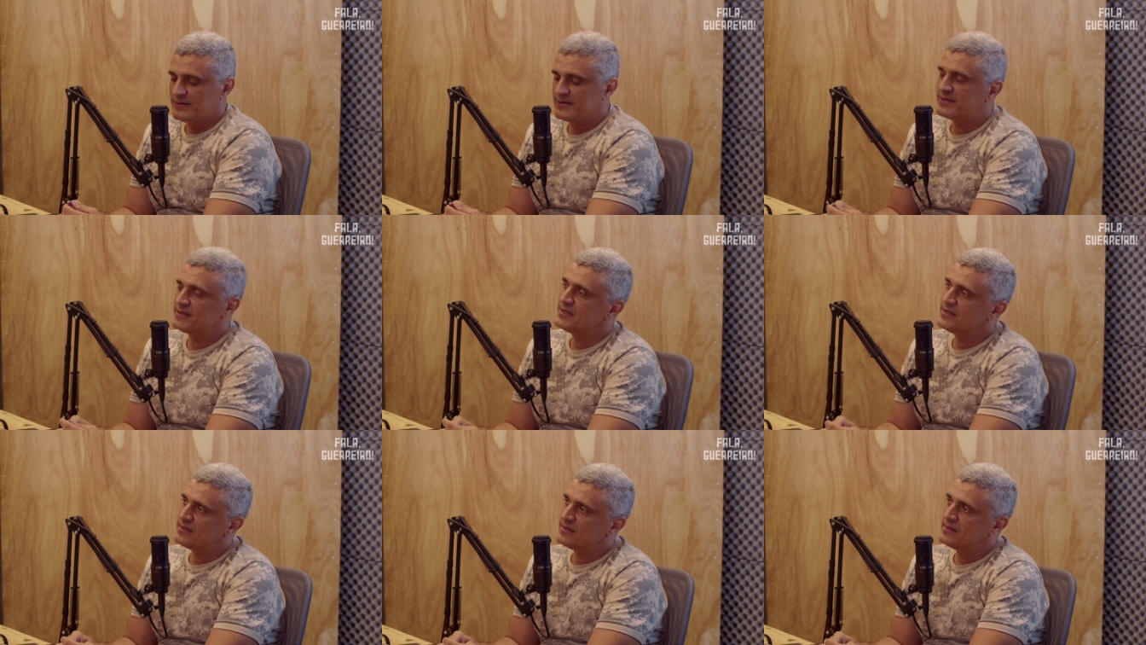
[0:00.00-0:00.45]

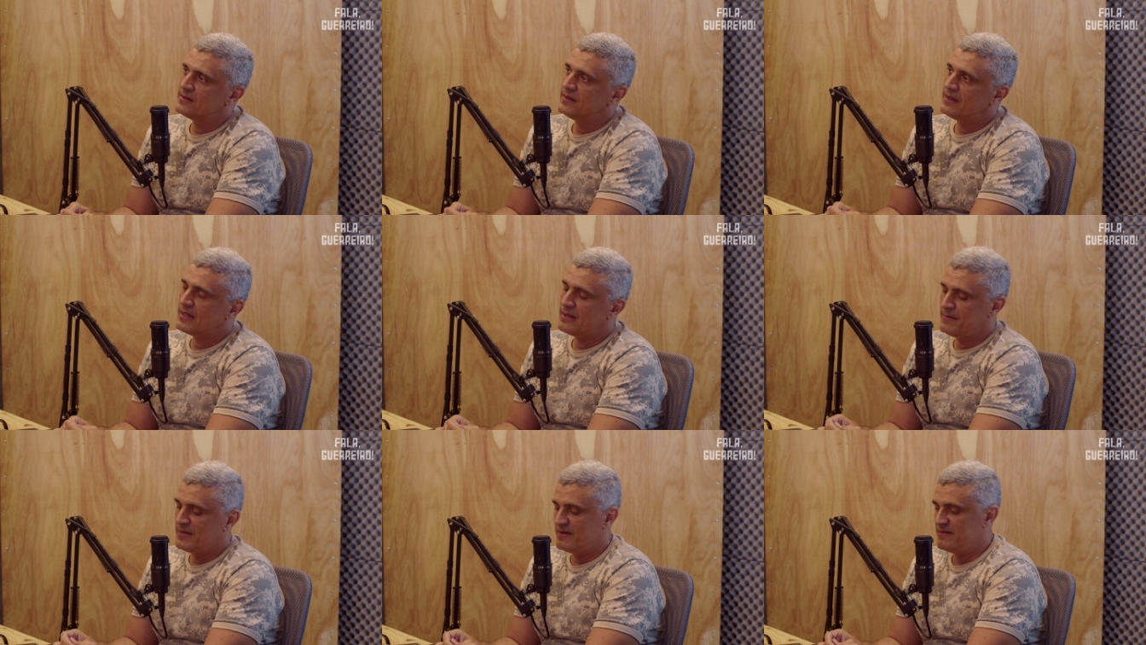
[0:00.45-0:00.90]
Sim,
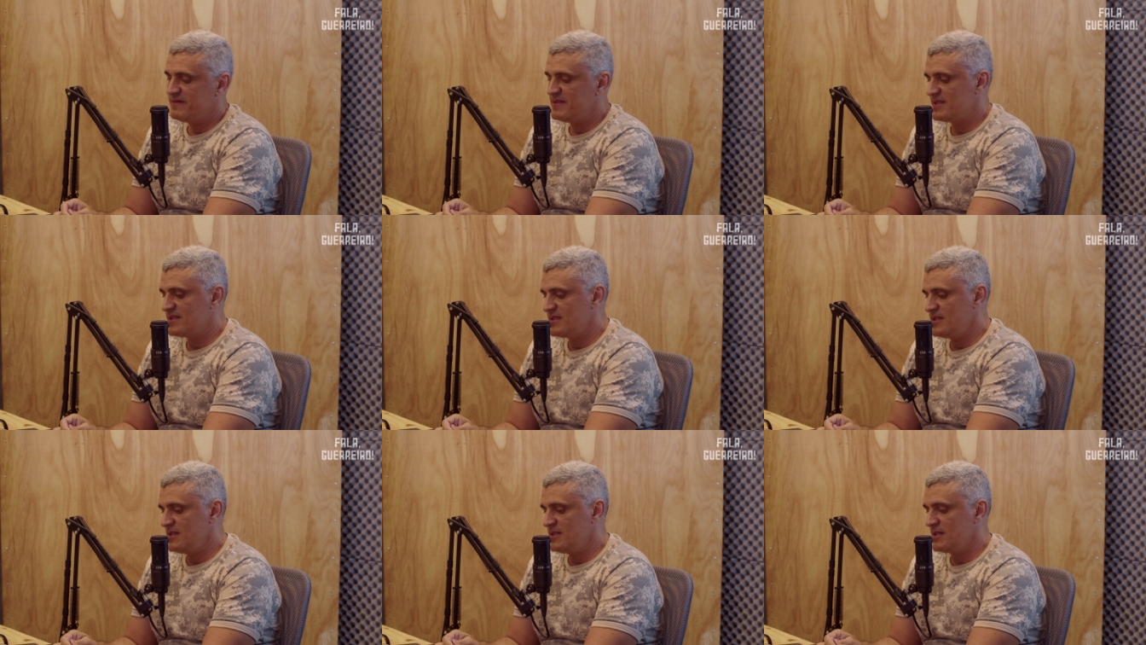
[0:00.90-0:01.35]
era minha
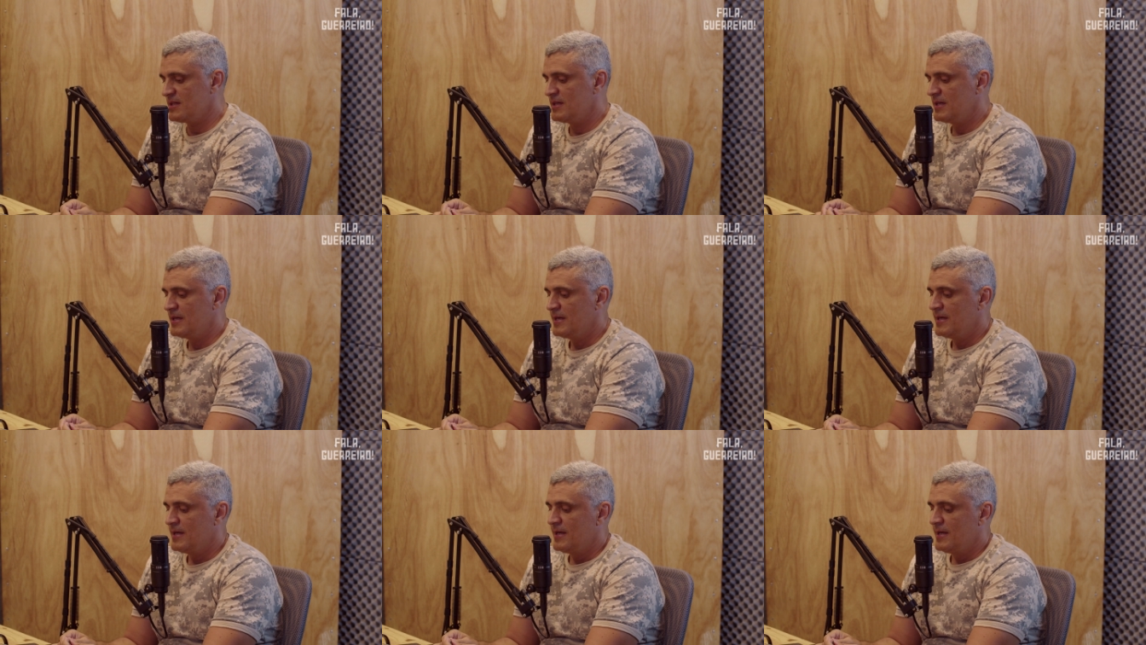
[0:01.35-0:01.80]
vizinha.
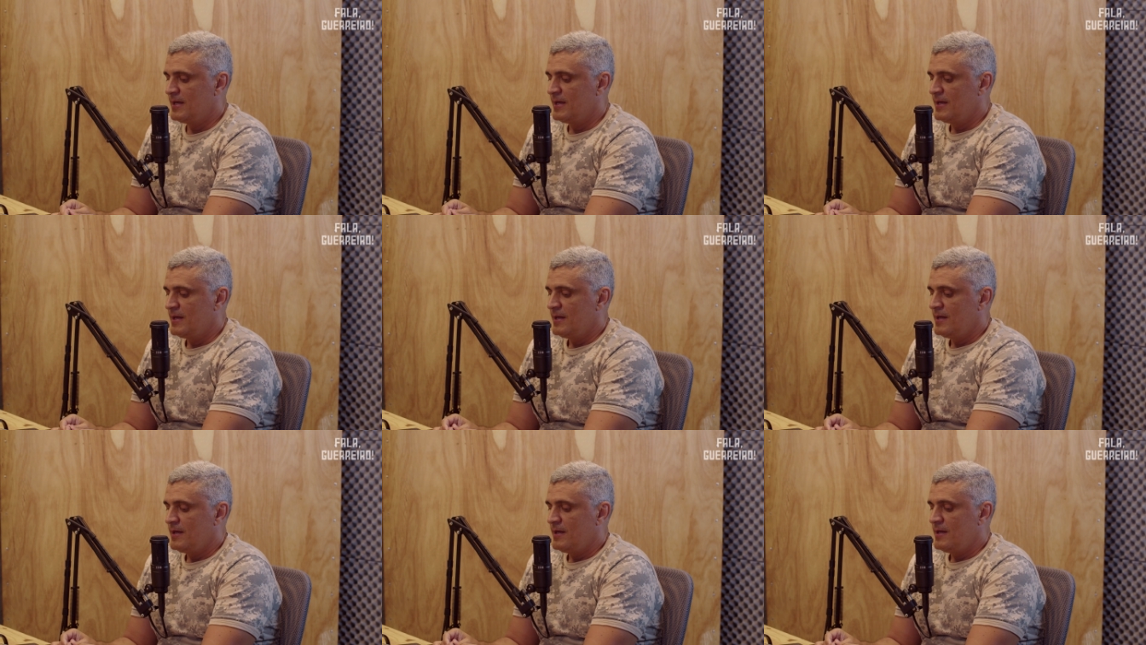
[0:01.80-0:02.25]

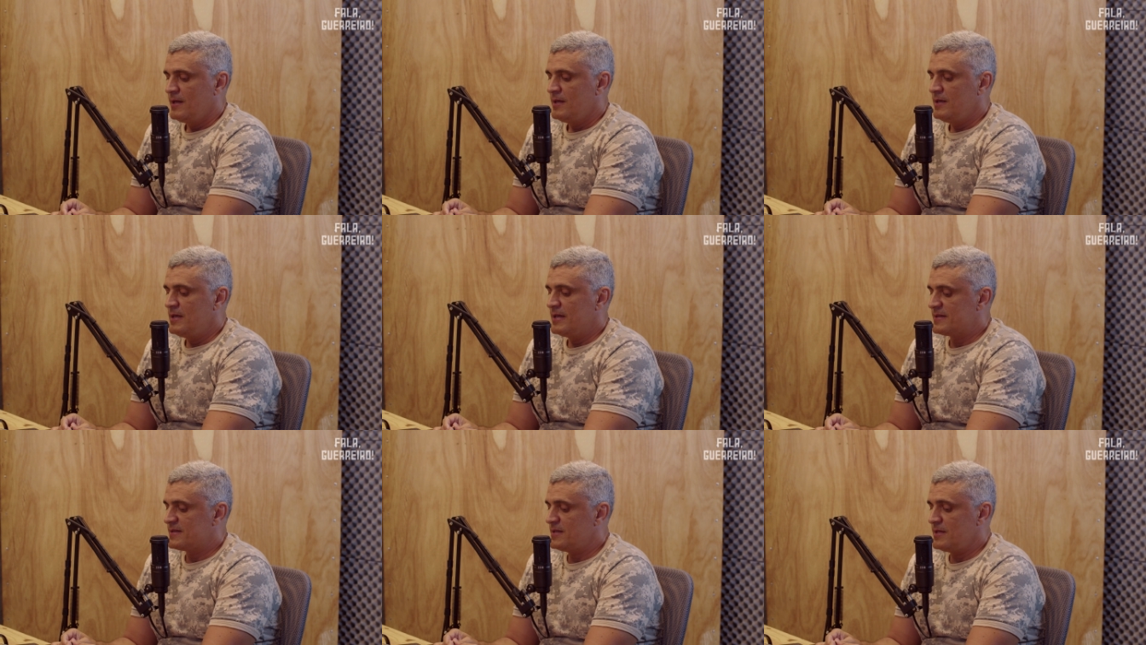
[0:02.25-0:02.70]

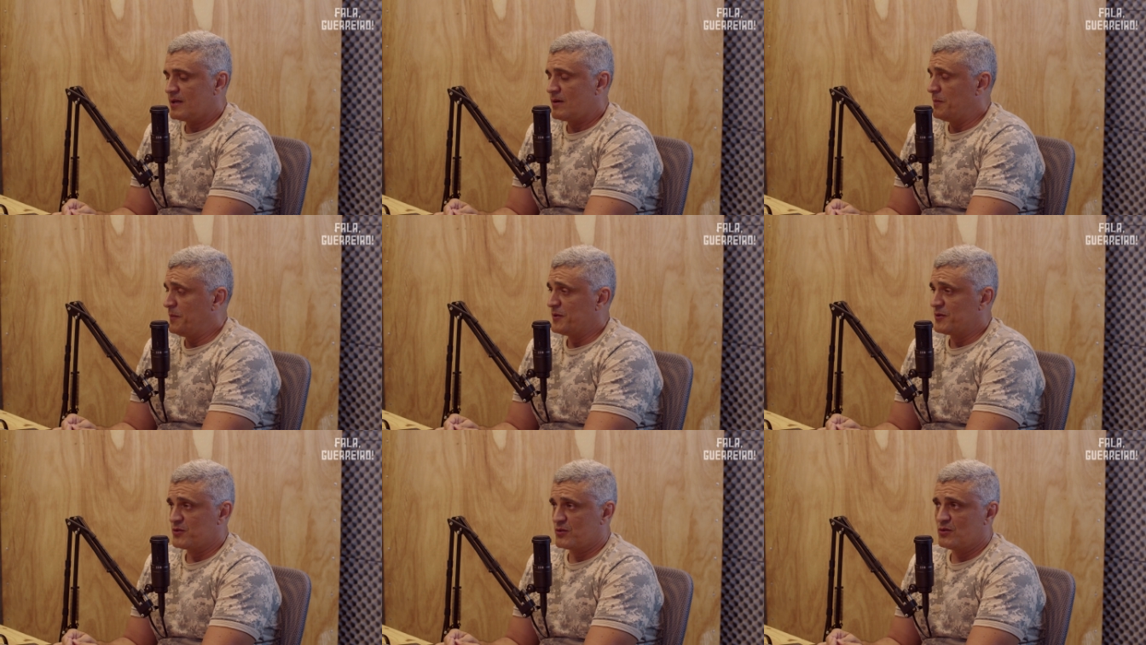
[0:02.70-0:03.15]
E assim, era
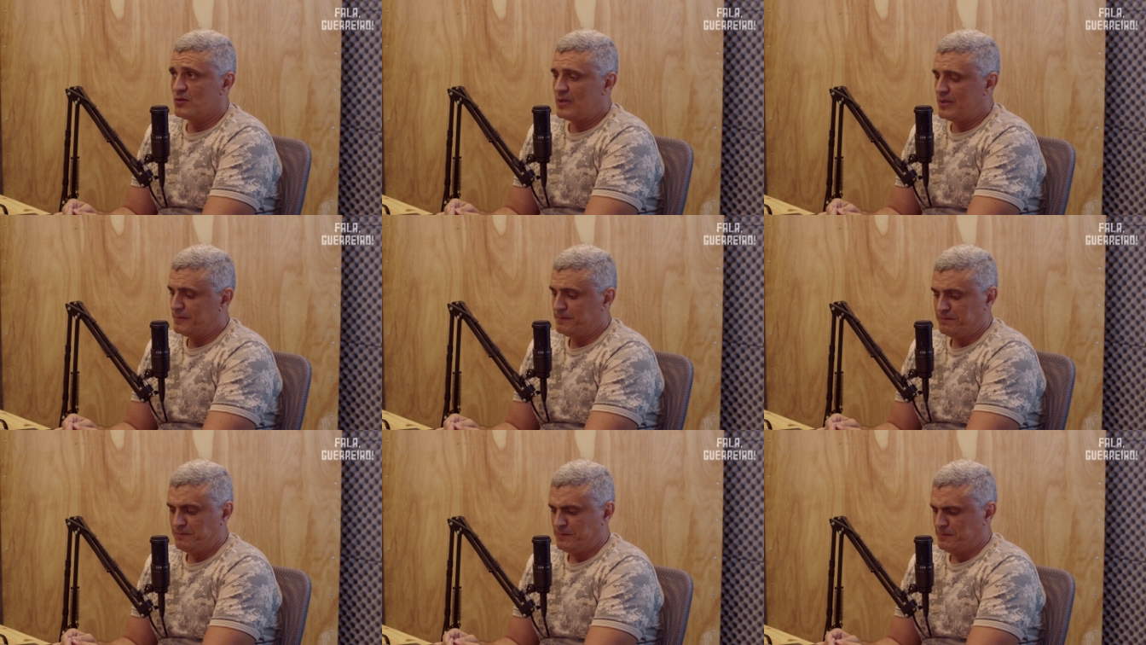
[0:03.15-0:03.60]
uma
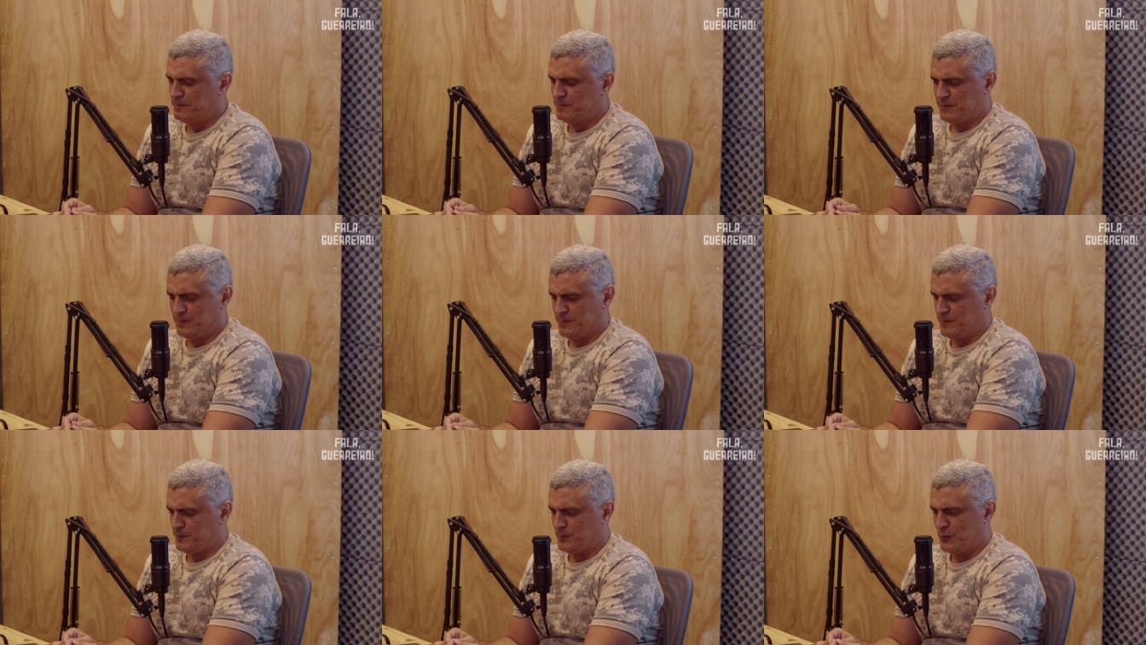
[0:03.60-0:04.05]
pessoa
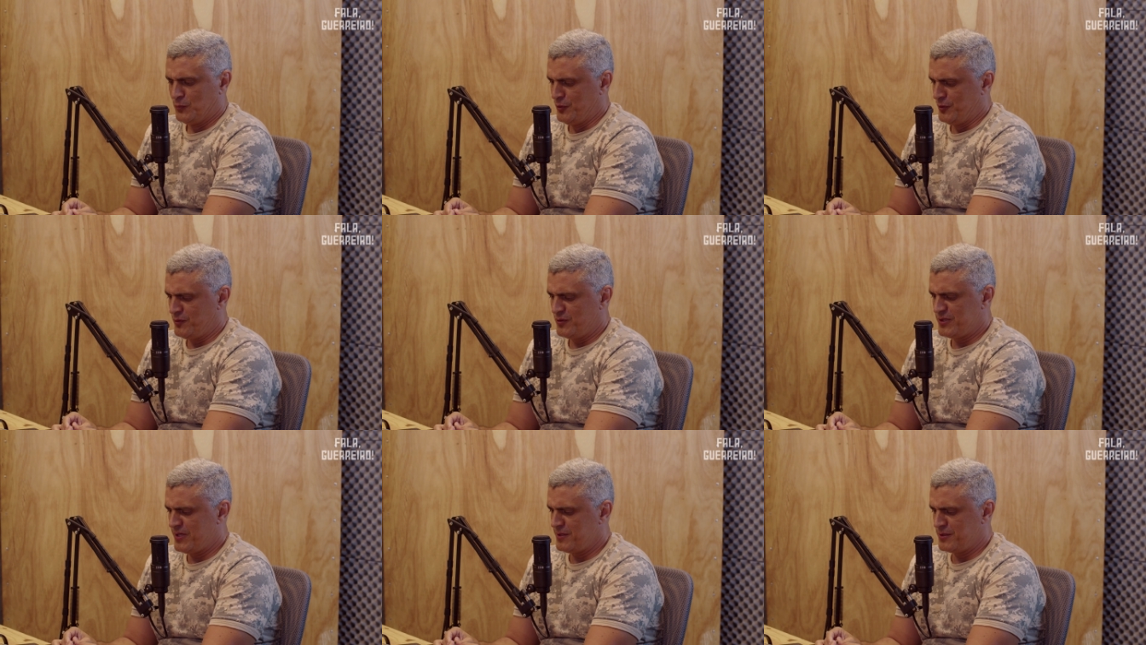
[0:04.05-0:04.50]

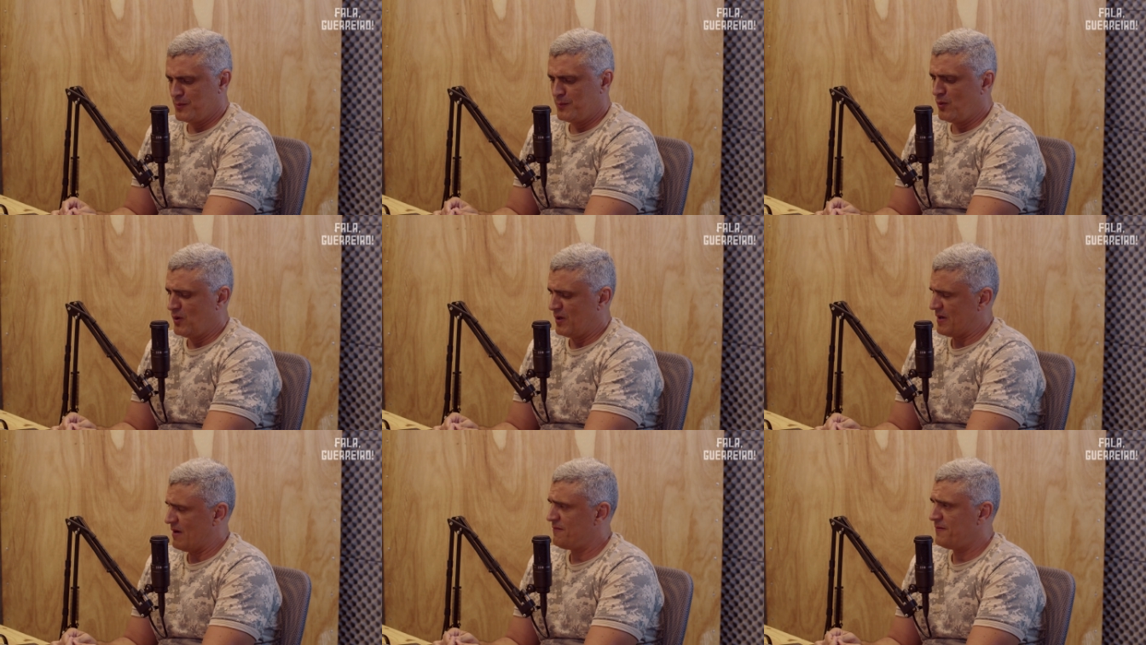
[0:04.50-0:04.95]
muito gente boa.